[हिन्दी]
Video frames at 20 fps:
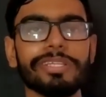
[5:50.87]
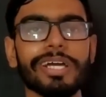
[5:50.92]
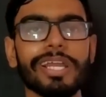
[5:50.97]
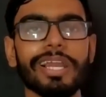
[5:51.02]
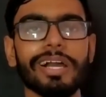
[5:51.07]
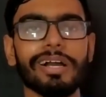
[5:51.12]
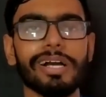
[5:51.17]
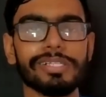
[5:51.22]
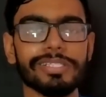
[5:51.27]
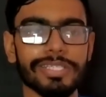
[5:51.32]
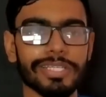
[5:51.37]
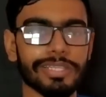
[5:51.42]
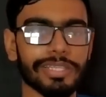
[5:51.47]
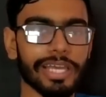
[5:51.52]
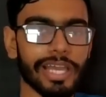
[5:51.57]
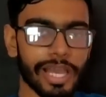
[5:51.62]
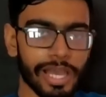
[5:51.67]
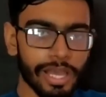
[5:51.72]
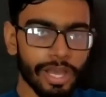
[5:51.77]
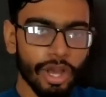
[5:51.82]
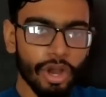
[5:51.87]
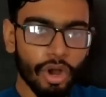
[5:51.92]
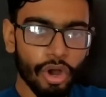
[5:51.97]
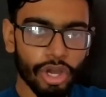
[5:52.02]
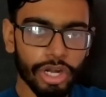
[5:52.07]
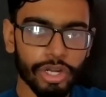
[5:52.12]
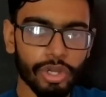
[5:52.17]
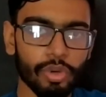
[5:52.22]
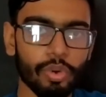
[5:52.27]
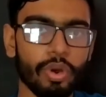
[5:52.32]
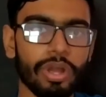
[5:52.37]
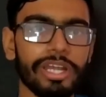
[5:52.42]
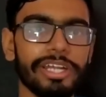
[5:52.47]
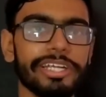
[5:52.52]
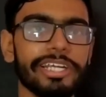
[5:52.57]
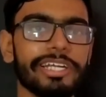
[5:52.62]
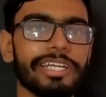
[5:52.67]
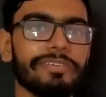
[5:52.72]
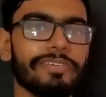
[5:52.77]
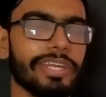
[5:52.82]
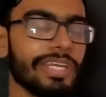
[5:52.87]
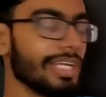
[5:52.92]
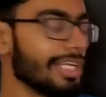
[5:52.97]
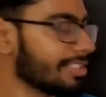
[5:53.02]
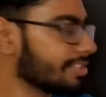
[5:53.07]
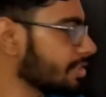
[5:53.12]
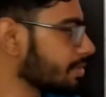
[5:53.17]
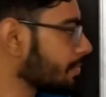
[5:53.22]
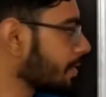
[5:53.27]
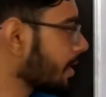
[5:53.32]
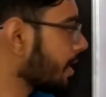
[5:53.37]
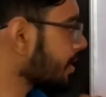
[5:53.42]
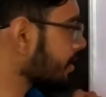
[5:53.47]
पता लगा सकते हैं और क्वालिटेटिव एनालिसिस भी